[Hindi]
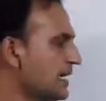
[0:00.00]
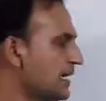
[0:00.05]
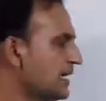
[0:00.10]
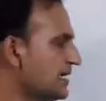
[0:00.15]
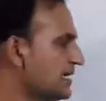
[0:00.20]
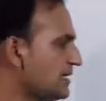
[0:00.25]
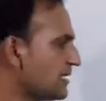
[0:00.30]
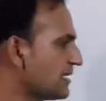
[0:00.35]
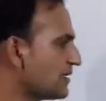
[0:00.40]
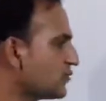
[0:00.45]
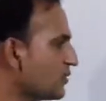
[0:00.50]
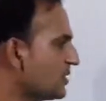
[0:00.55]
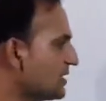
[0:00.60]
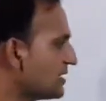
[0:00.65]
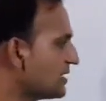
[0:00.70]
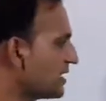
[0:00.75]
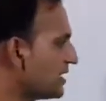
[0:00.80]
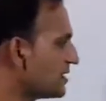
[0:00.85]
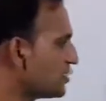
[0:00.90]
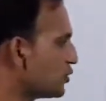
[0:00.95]
इस स्टूडेंट
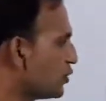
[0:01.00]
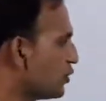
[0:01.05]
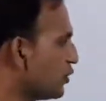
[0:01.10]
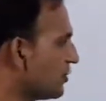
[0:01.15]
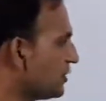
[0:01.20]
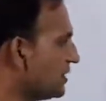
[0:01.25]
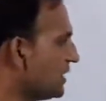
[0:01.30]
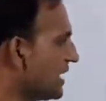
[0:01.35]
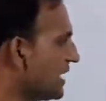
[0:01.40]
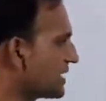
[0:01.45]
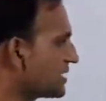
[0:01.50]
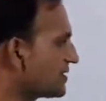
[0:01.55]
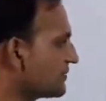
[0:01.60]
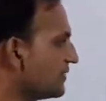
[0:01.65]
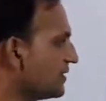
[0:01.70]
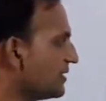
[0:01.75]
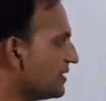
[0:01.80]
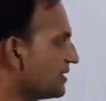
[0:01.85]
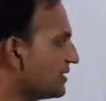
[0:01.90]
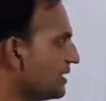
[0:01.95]
इसका जो नेक्स्ट
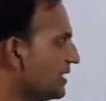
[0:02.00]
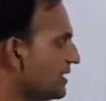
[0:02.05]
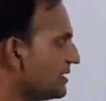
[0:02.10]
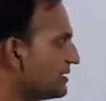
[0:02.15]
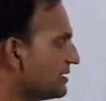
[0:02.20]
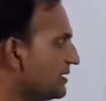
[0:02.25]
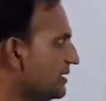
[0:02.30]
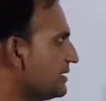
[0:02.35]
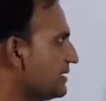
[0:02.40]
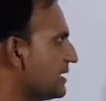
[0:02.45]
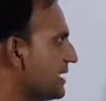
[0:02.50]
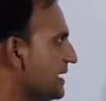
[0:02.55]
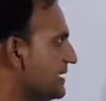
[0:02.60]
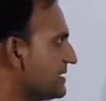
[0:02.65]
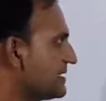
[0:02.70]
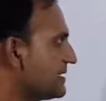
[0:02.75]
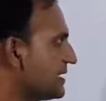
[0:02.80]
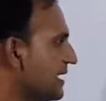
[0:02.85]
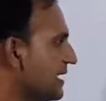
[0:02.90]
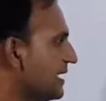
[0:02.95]
वर्ड
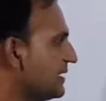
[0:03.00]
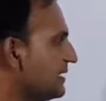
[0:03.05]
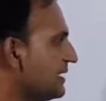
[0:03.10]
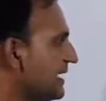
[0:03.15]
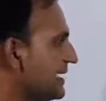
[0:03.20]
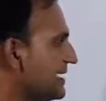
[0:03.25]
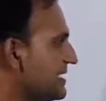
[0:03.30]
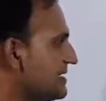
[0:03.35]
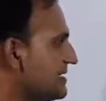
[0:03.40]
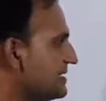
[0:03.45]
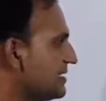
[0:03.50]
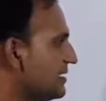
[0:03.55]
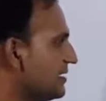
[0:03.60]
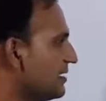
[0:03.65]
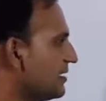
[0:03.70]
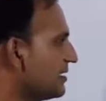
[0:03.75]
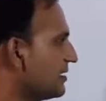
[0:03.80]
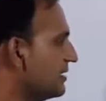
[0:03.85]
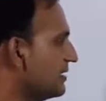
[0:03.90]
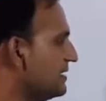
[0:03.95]
सेंटेंस है दैट इज़
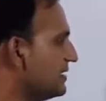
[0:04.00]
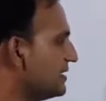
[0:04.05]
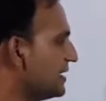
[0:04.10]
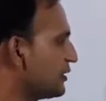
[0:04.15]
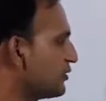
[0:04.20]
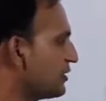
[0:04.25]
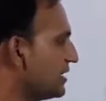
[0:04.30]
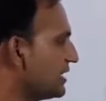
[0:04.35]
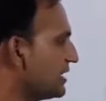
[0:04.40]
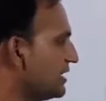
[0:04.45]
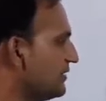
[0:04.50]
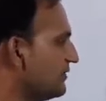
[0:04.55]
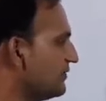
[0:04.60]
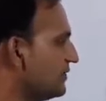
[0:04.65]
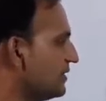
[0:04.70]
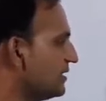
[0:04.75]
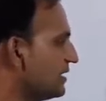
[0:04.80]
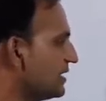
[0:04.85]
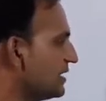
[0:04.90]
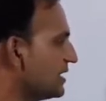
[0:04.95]

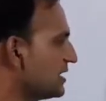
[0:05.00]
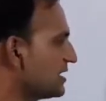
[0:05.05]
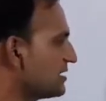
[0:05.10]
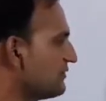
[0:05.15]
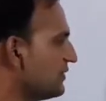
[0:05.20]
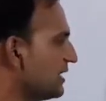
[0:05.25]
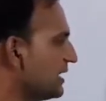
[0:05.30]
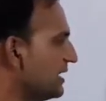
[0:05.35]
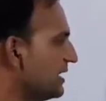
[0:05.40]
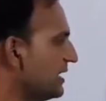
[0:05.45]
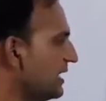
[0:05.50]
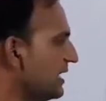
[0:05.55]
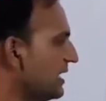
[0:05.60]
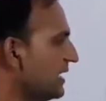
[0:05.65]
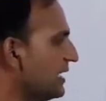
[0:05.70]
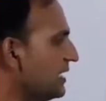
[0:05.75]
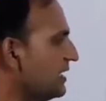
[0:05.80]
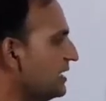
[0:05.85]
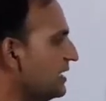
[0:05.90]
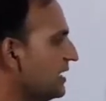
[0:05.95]
इंटेरोगेटिव यानी कि सवालिया
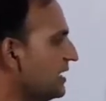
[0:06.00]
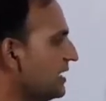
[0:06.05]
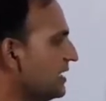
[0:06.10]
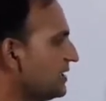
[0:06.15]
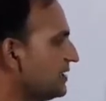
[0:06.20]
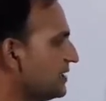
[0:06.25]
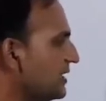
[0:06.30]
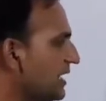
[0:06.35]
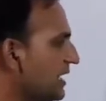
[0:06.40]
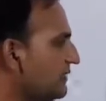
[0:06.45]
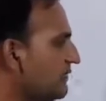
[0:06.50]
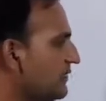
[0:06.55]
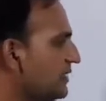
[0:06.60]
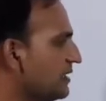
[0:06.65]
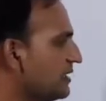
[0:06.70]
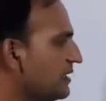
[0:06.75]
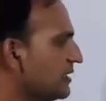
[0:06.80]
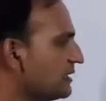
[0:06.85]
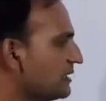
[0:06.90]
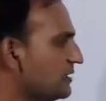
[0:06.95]
है शेल वी
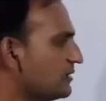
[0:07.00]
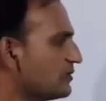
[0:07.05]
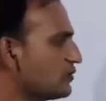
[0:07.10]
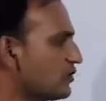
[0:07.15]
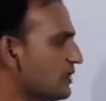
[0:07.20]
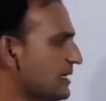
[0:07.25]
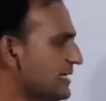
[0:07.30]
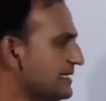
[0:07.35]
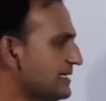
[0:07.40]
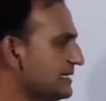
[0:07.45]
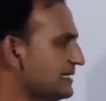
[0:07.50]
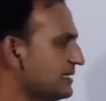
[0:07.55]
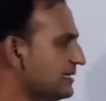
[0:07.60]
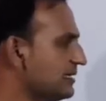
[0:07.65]
कट द ट्रीज़